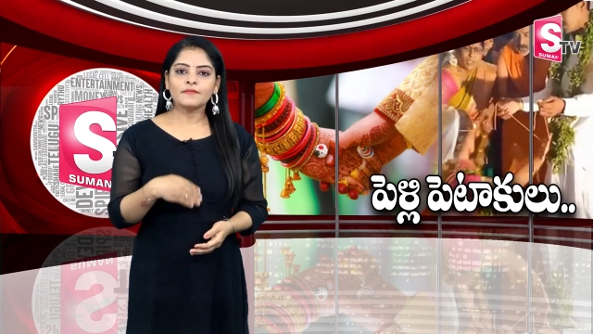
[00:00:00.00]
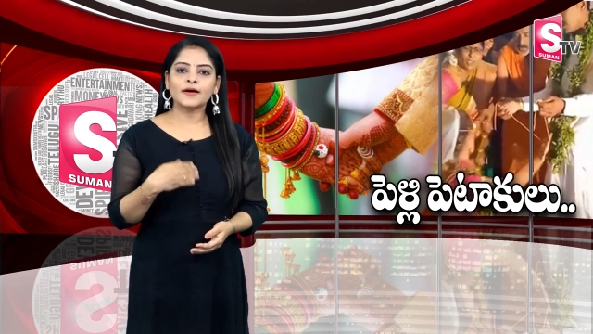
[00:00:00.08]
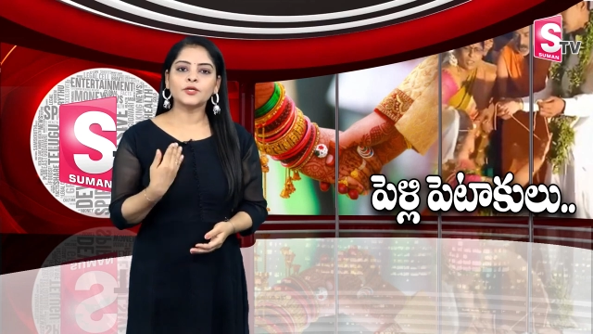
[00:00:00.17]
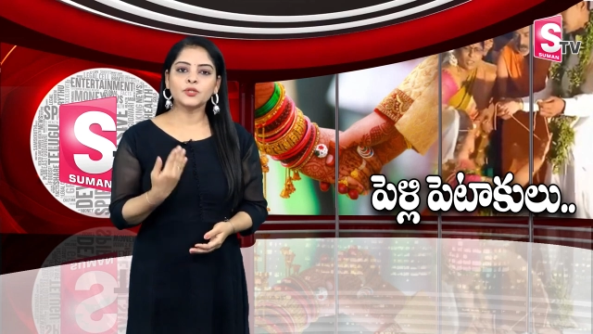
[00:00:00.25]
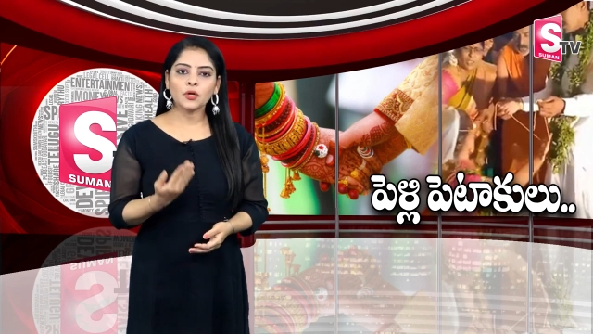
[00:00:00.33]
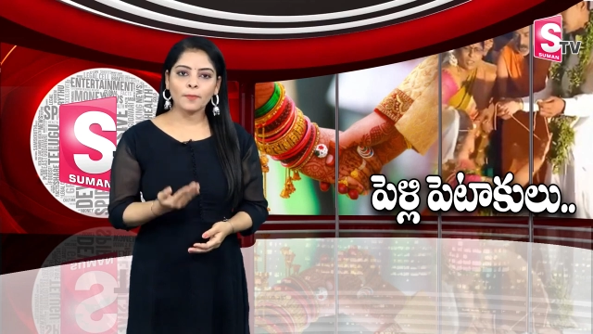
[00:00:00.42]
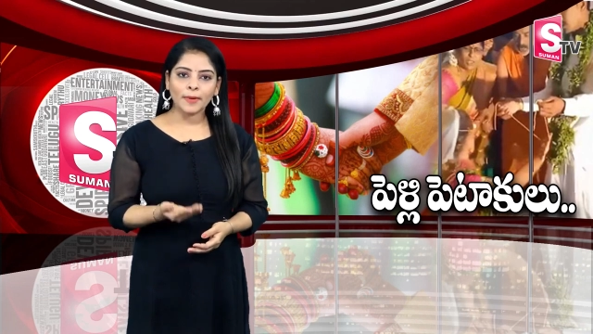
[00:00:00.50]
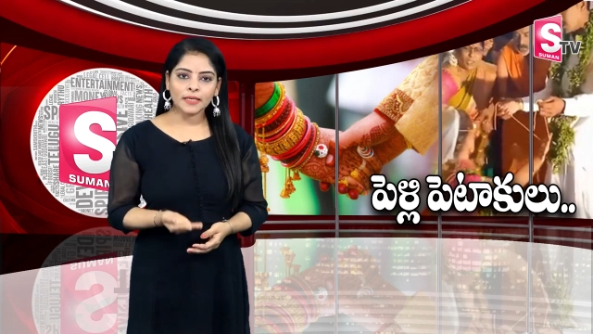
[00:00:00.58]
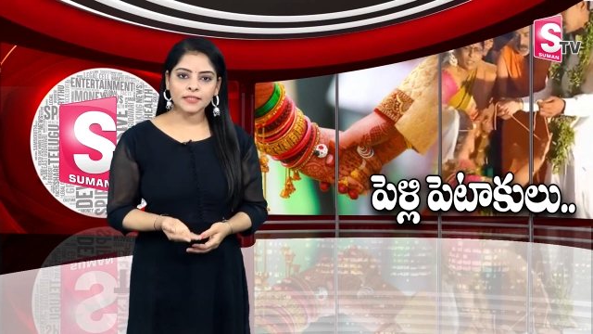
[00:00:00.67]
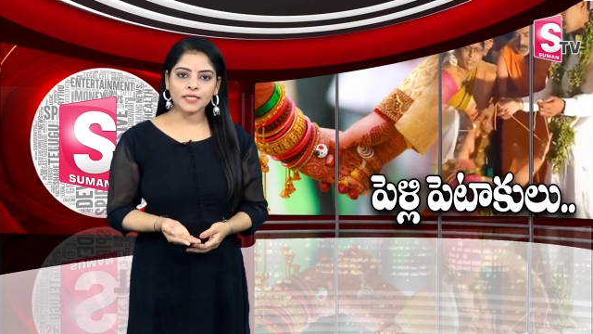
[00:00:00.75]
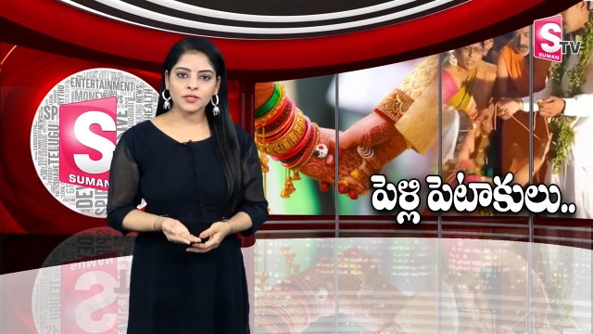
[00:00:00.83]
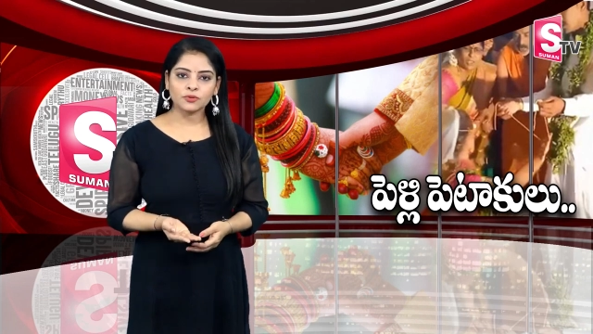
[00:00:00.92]
వరుడితో
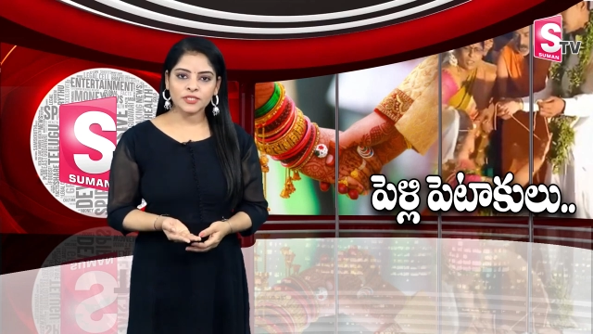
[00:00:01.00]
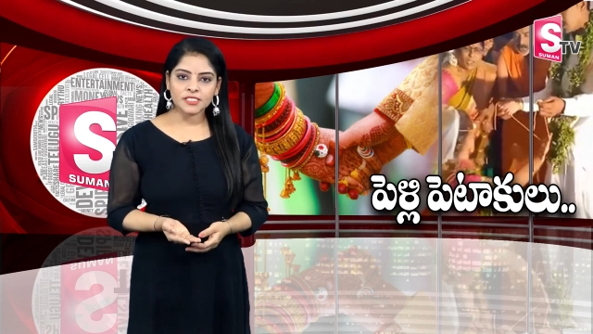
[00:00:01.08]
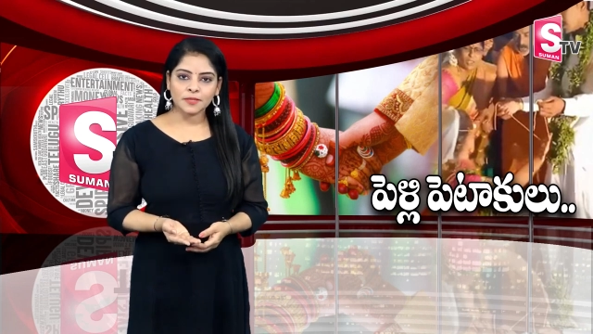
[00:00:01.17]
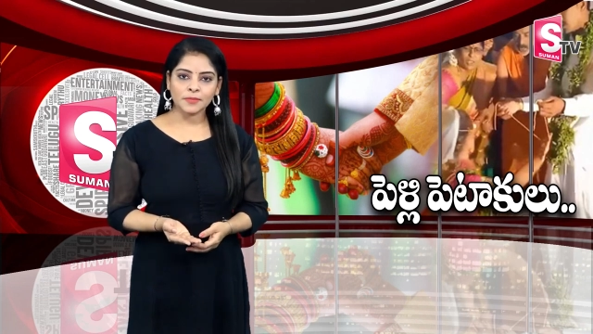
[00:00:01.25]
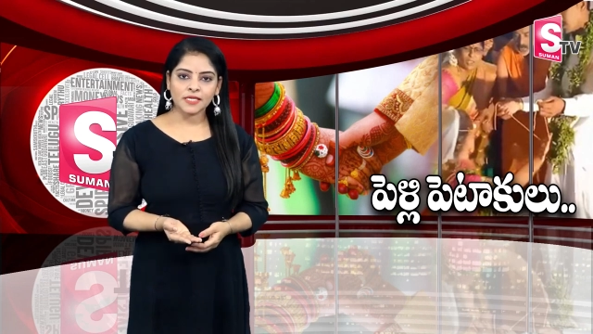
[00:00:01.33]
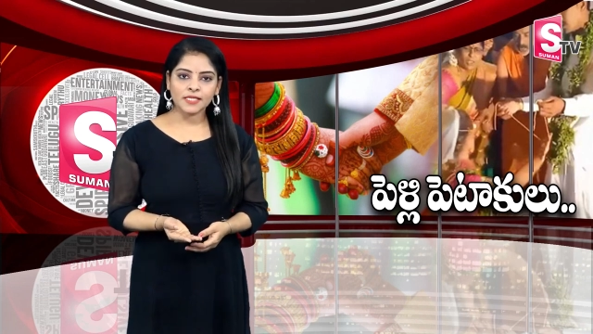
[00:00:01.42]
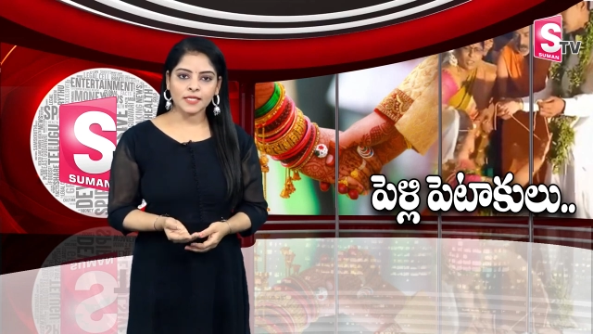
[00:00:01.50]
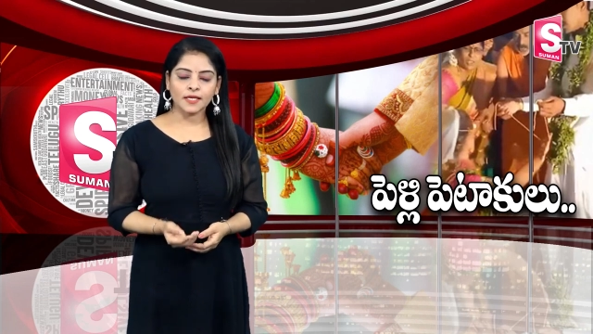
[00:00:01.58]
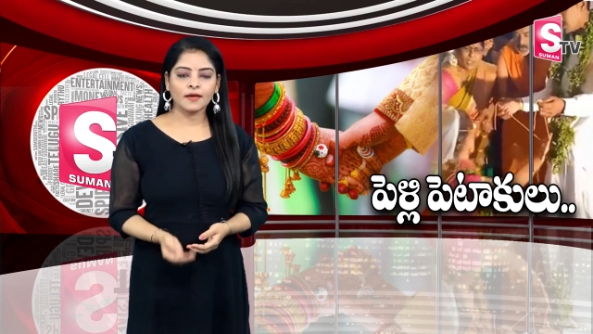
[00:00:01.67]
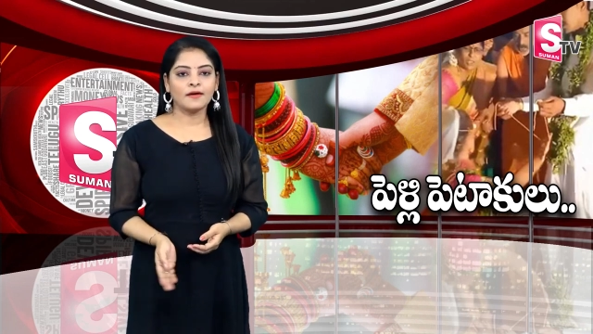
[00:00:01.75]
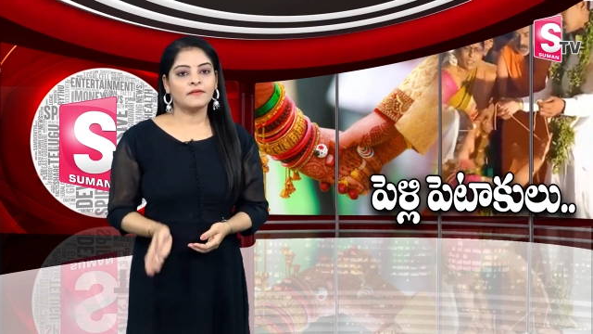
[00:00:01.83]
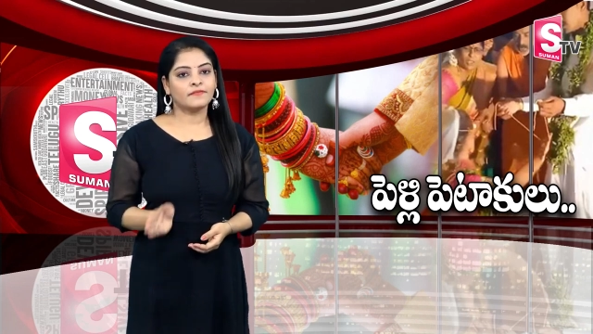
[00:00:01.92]
పెళ్లి తనకు ఇష్టం
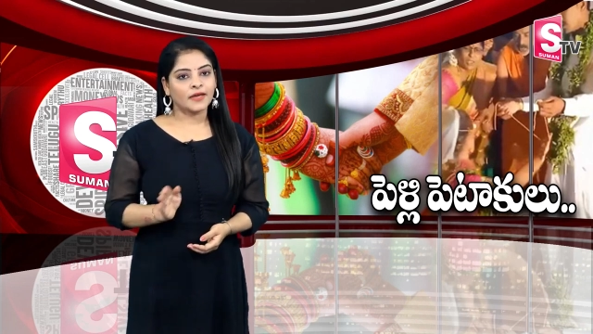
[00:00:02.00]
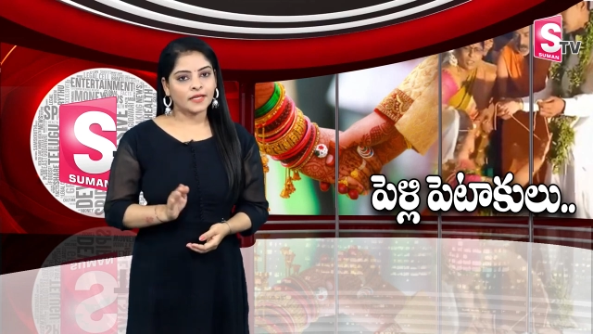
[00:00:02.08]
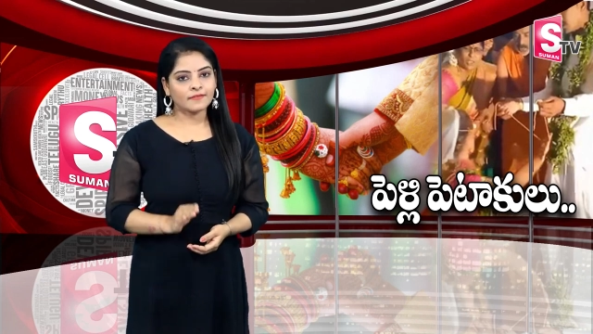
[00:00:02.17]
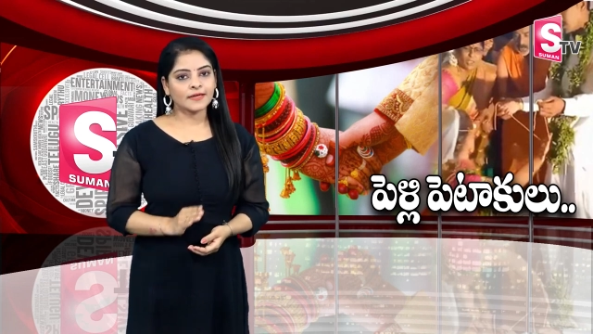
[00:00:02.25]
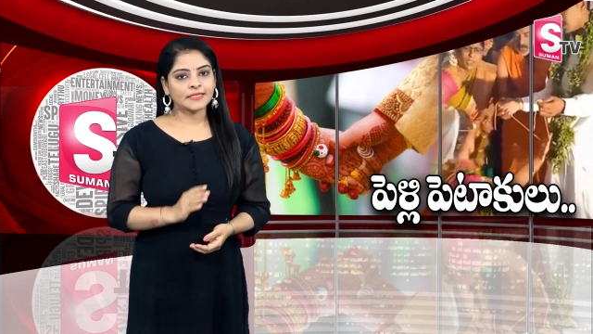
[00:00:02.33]
లేదని వేరే